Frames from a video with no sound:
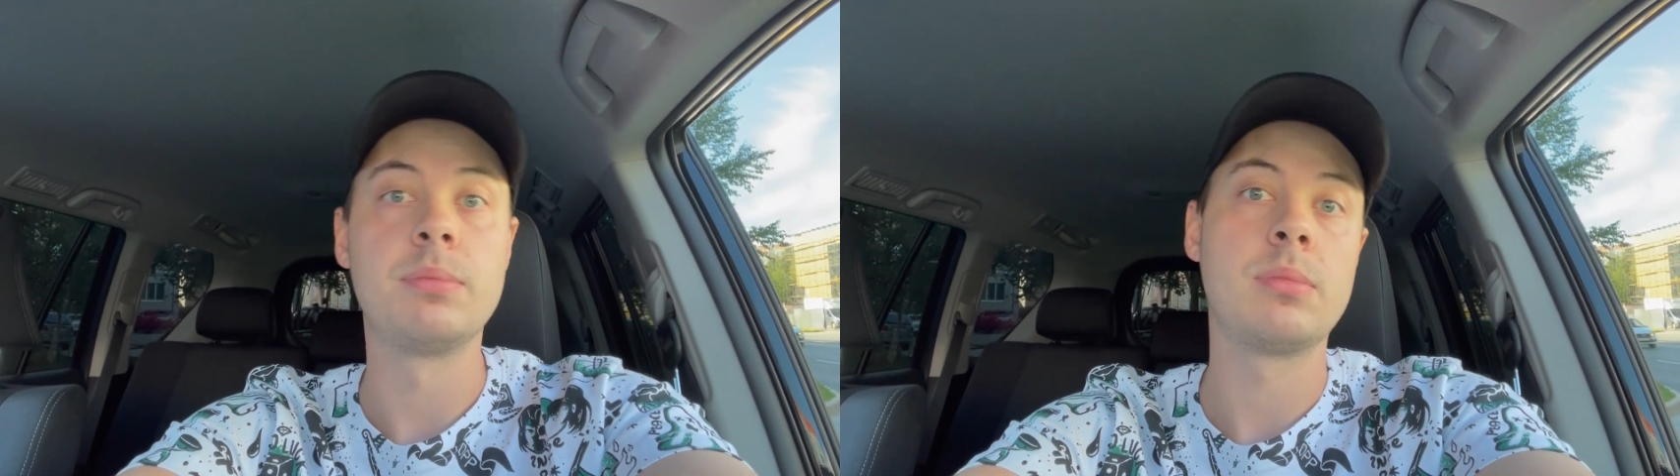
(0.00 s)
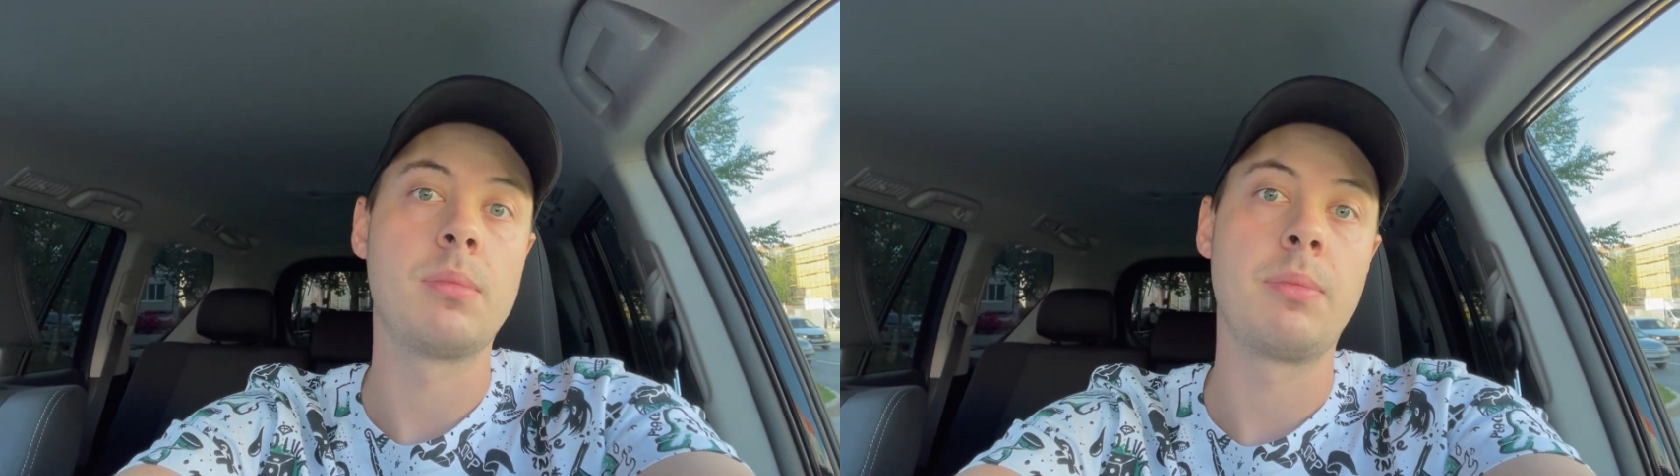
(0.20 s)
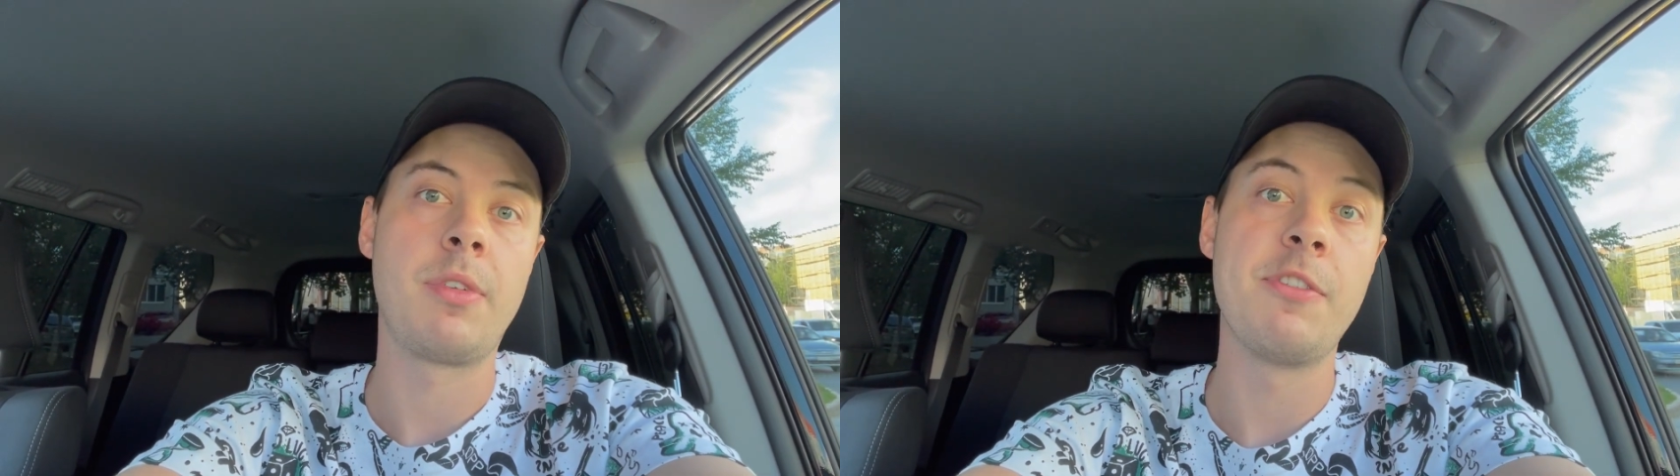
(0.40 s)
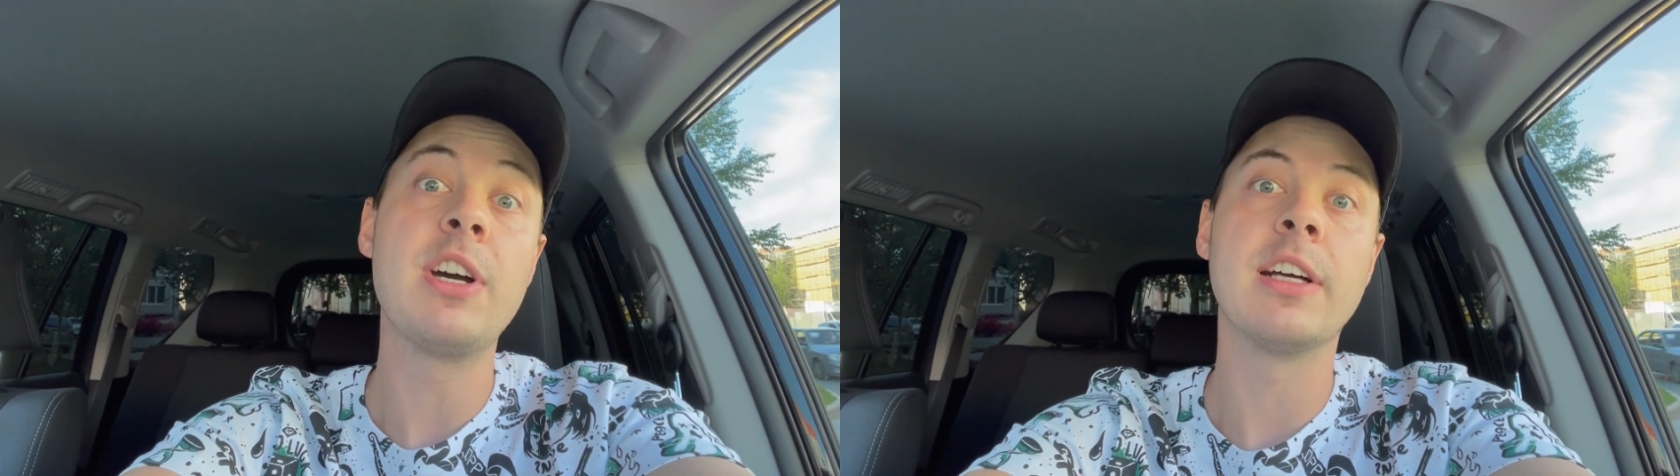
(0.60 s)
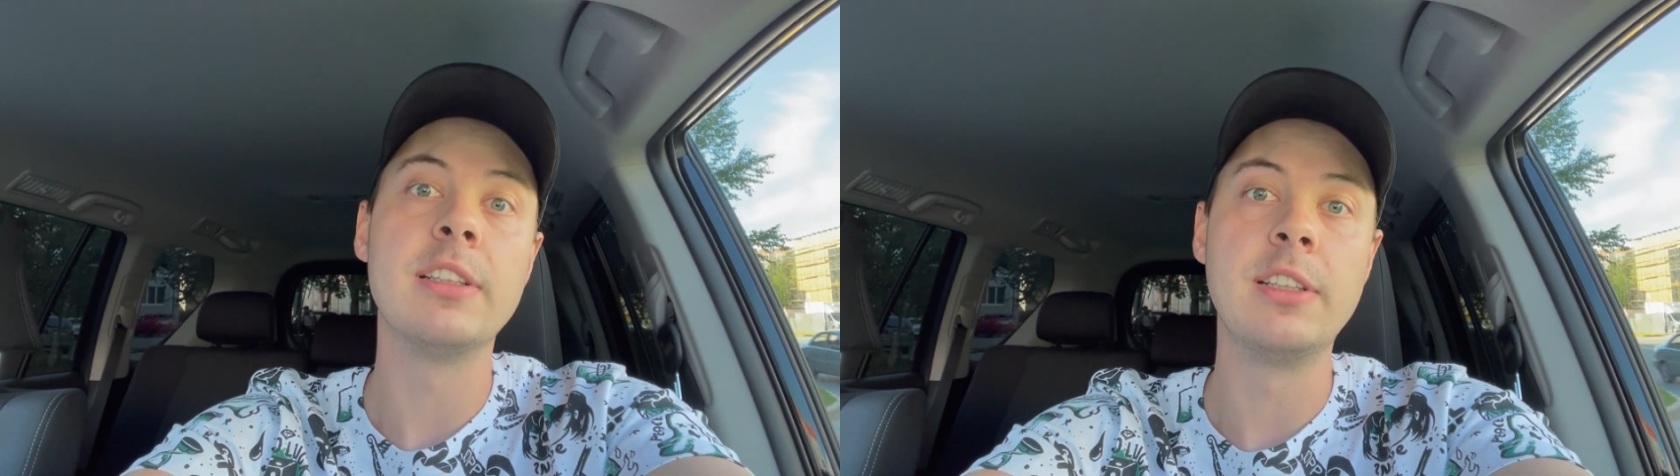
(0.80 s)

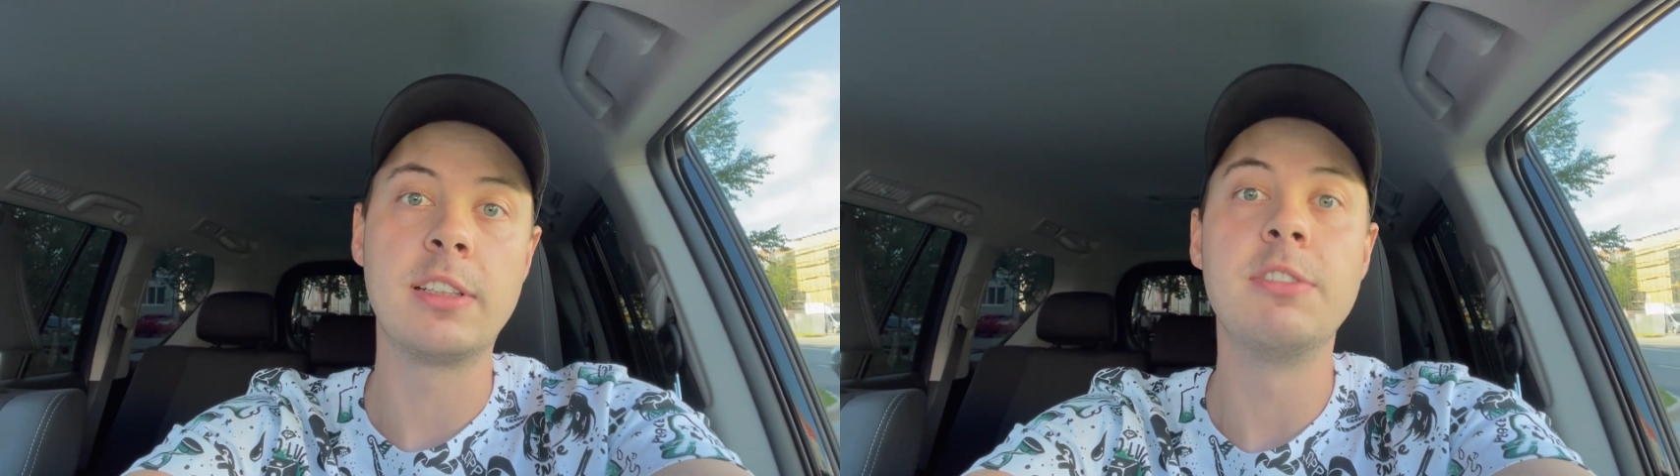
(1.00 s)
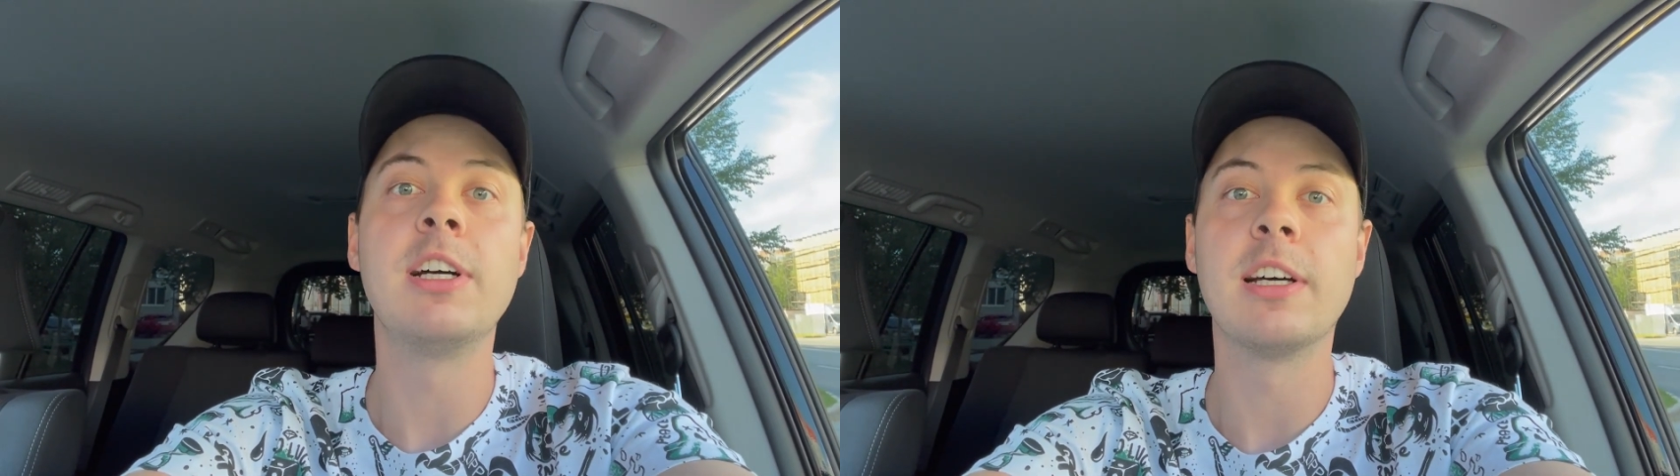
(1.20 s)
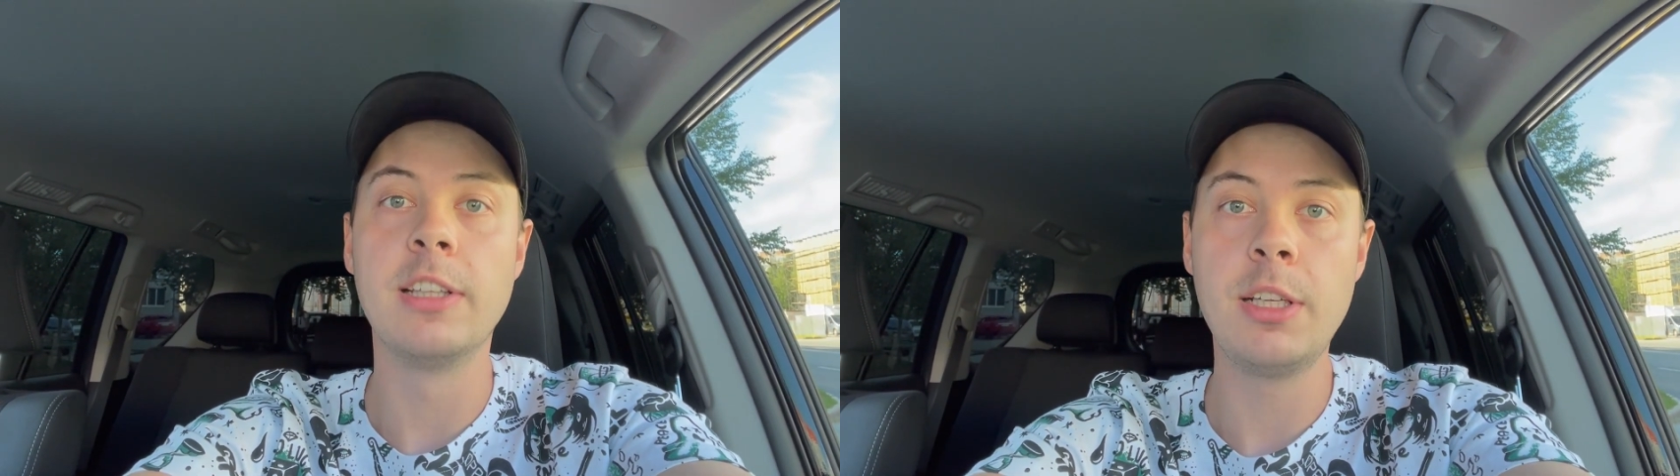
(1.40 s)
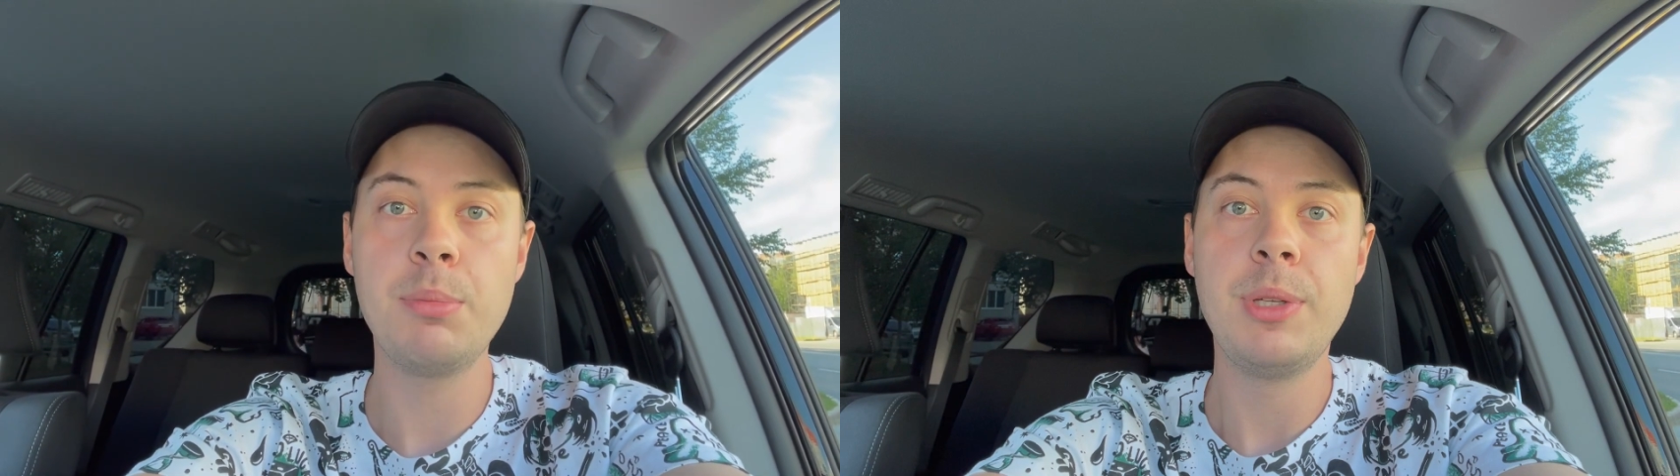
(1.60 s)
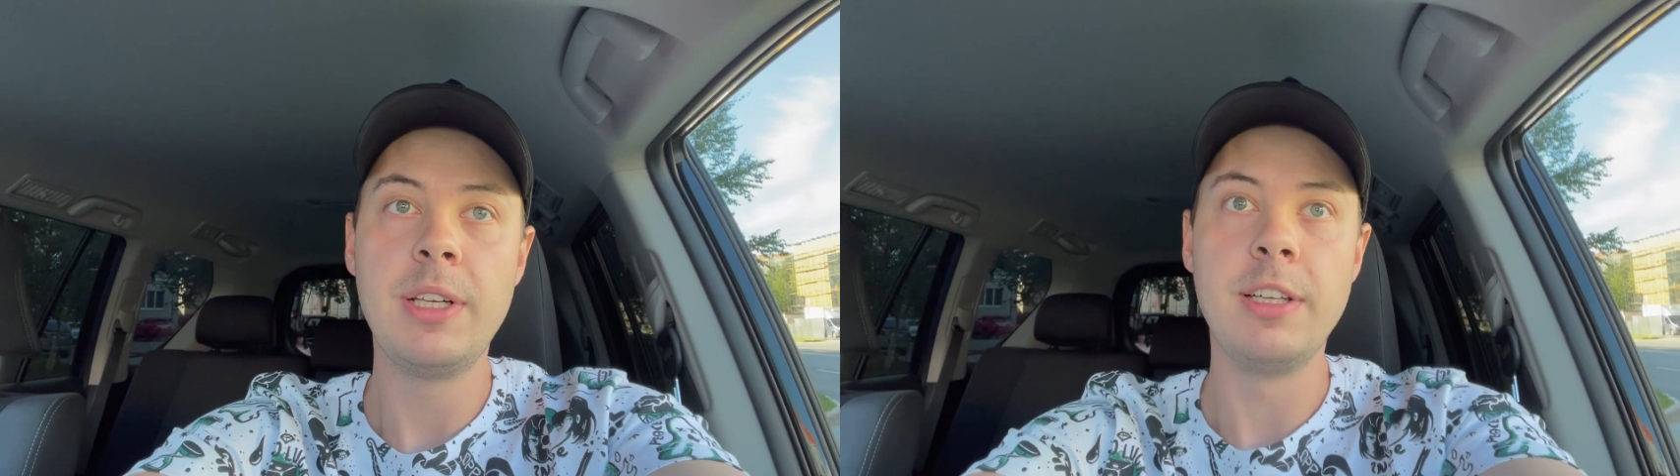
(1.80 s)
выходных к выходным,